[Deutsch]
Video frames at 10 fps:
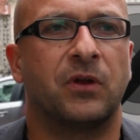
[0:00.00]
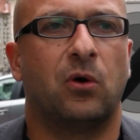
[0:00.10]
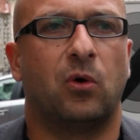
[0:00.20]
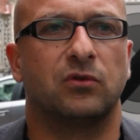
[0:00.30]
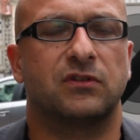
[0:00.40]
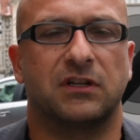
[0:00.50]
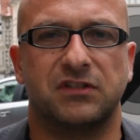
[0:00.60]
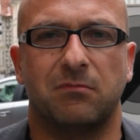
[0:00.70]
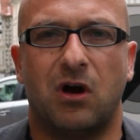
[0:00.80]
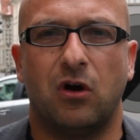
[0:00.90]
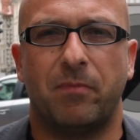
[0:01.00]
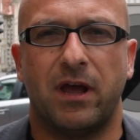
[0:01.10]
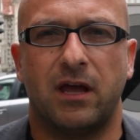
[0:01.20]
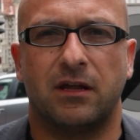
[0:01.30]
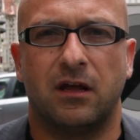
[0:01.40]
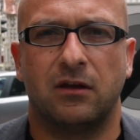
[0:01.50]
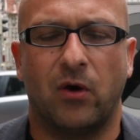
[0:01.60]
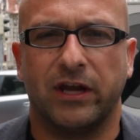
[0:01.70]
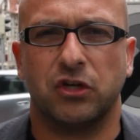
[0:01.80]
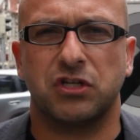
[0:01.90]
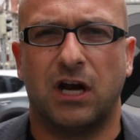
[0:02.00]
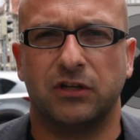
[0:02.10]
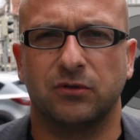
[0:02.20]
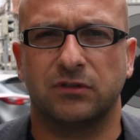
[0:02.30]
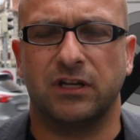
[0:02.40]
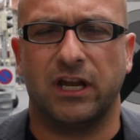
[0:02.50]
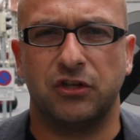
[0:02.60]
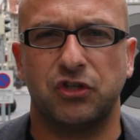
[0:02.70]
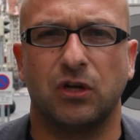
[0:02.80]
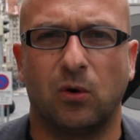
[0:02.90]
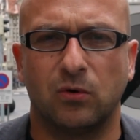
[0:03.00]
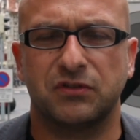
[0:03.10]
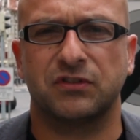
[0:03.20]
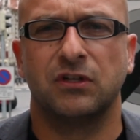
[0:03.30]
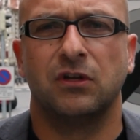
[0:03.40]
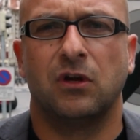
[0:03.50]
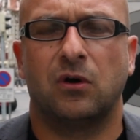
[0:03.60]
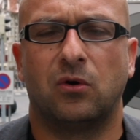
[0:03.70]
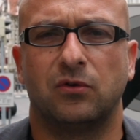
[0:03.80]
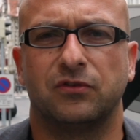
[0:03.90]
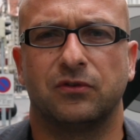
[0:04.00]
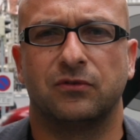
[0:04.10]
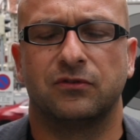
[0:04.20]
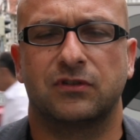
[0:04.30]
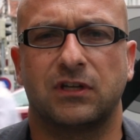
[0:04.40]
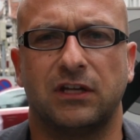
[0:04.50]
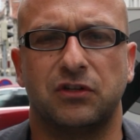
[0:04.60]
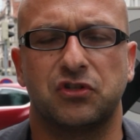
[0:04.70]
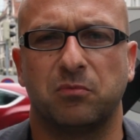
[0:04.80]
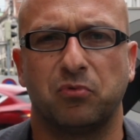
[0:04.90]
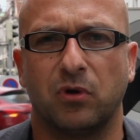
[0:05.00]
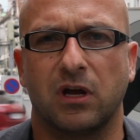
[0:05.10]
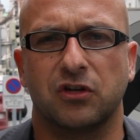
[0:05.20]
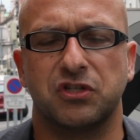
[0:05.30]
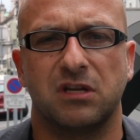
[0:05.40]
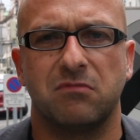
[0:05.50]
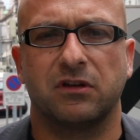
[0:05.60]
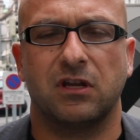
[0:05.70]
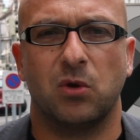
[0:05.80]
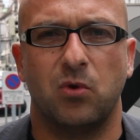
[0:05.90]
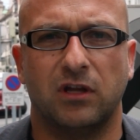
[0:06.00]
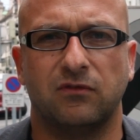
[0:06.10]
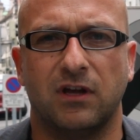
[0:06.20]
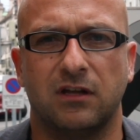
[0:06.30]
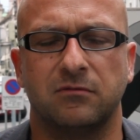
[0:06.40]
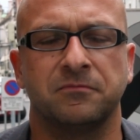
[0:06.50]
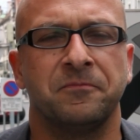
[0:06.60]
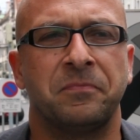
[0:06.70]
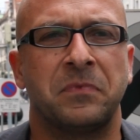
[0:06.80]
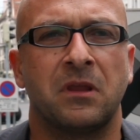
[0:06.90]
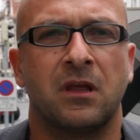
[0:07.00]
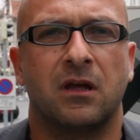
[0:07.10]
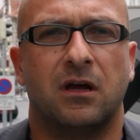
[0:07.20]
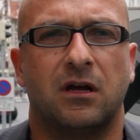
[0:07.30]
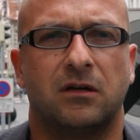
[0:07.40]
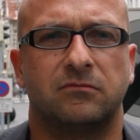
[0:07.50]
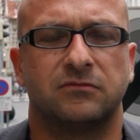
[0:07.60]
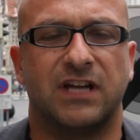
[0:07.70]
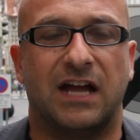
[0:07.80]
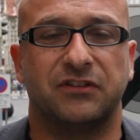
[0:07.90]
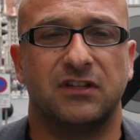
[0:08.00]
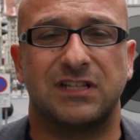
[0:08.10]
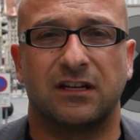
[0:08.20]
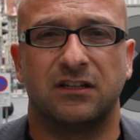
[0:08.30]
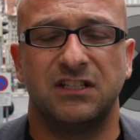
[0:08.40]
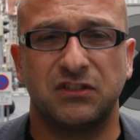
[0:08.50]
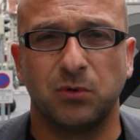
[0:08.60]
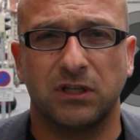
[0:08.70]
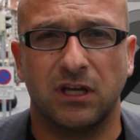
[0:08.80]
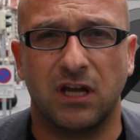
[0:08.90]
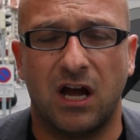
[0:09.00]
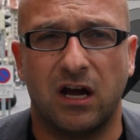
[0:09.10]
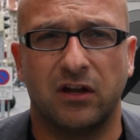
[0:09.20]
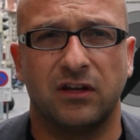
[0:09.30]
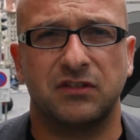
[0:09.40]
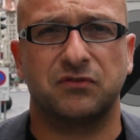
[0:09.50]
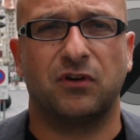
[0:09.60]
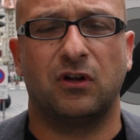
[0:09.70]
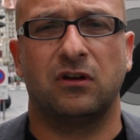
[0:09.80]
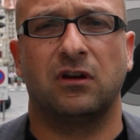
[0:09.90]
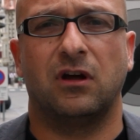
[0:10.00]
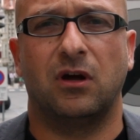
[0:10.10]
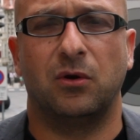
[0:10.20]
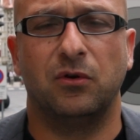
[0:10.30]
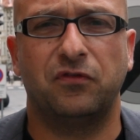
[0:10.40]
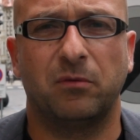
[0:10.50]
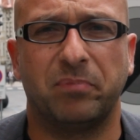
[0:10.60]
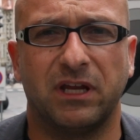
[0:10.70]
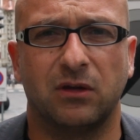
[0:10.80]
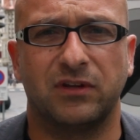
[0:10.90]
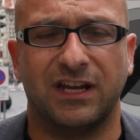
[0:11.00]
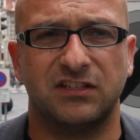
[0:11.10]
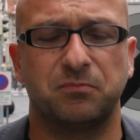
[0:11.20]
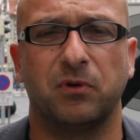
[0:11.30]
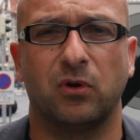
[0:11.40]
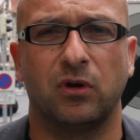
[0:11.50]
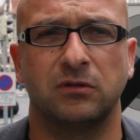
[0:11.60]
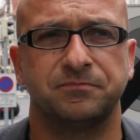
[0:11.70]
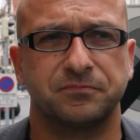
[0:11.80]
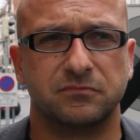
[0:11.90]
und dass eben auch bei einer Neugestaltung dann NGOs und, und kritische Bürgerstimmen gehört werden. Ähm, der Antrag ist leider nicht durchgegangen, ist von äh, ÖVP und SPÖ